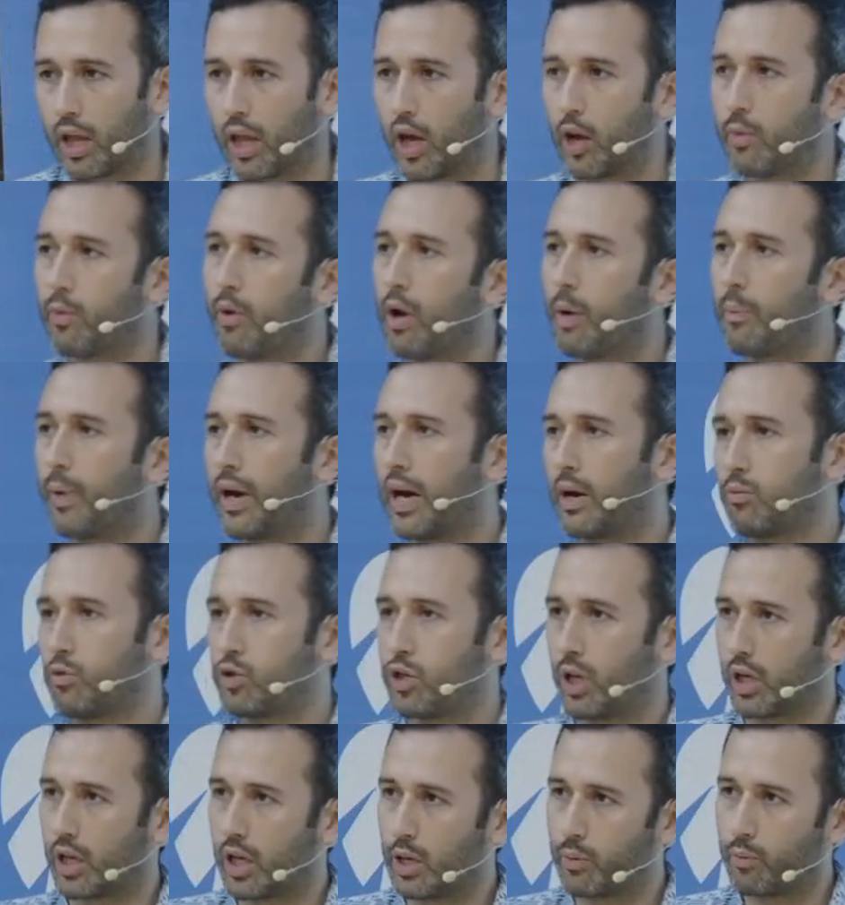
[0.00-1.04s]
No me voy a parar mucho
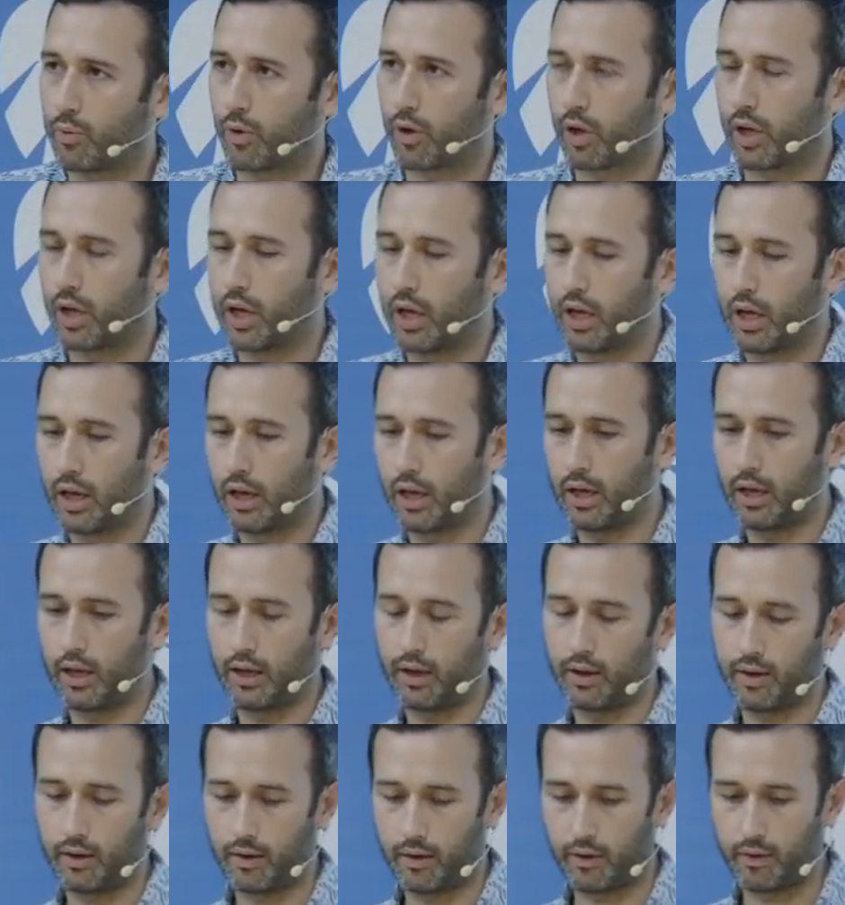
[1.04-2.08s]
aquí porque
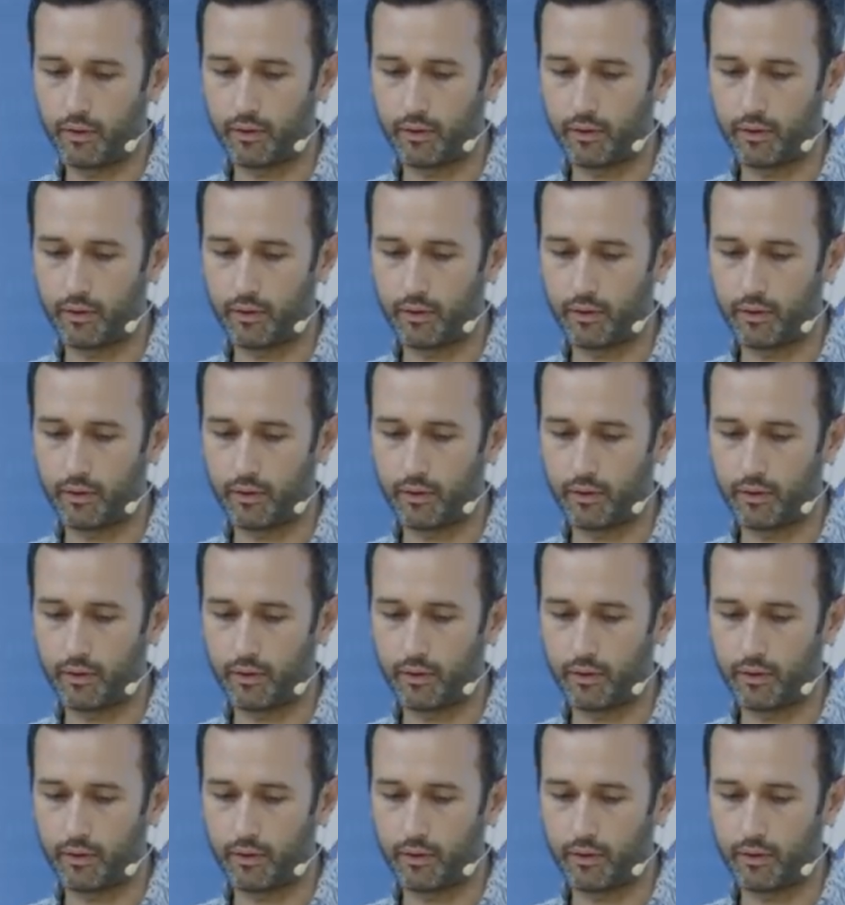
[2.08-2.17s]
eh,